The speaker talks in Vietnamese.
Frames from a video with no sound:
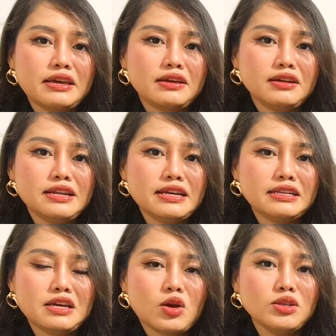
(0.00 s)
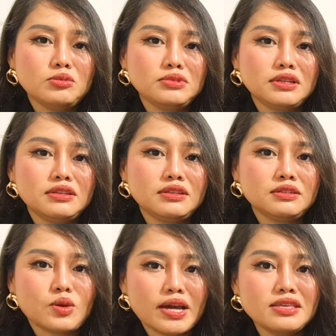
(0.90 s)
Ngàn ơi Lan đi hỏi thông tin
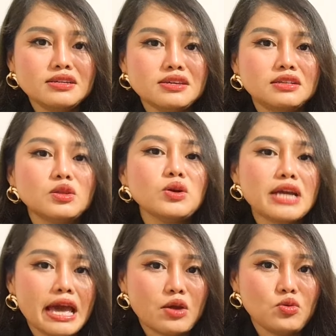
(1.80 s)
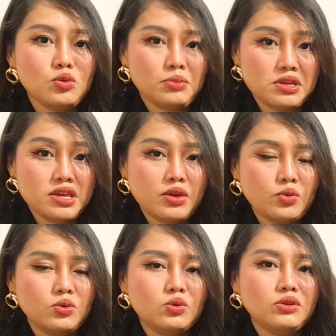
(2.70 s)
từ tòa án nhân dân tối cao luôn mới
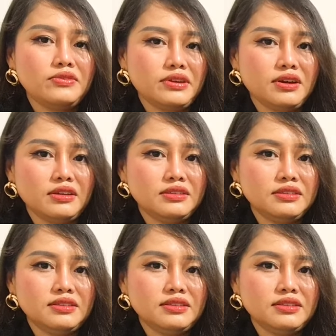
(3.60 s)
chịu quý vị ơi.